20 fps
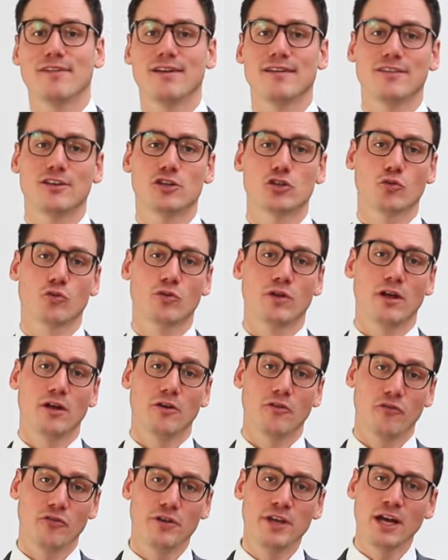wenn Sie schon
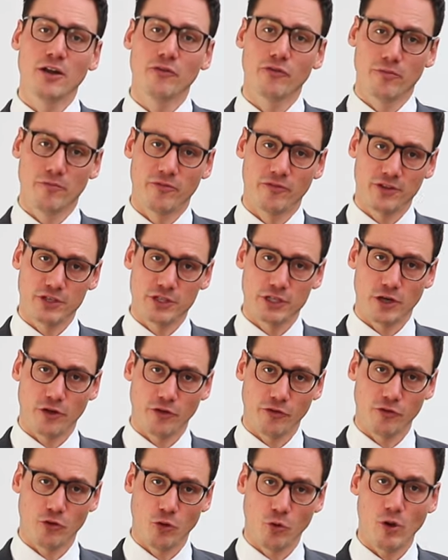
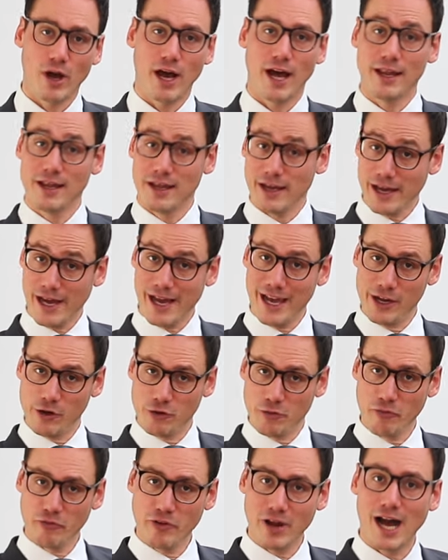54.000 Euro andere
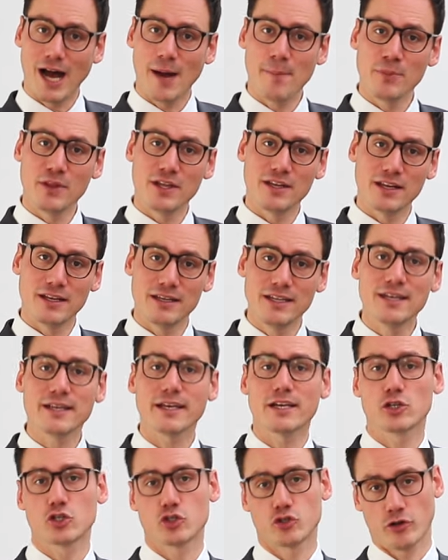Einkünfte haben, die den
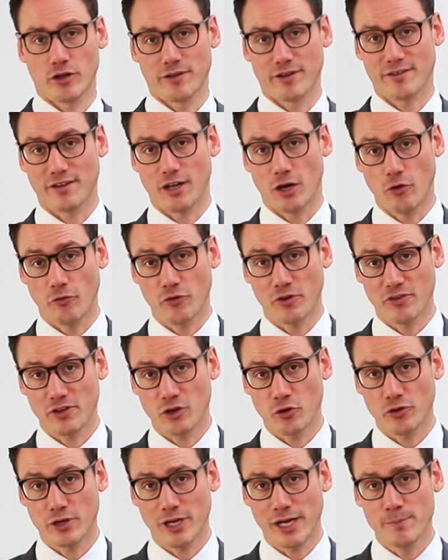niedrigen Steuersatz
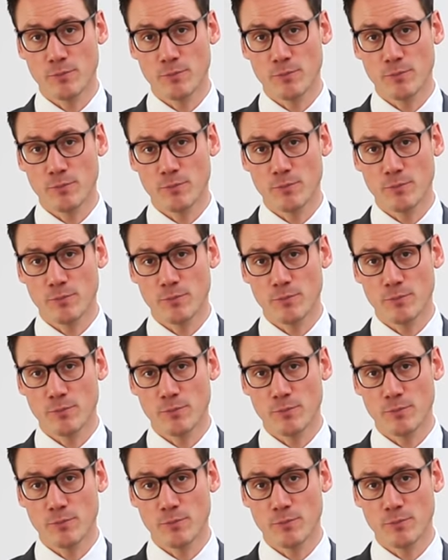aufgesaugt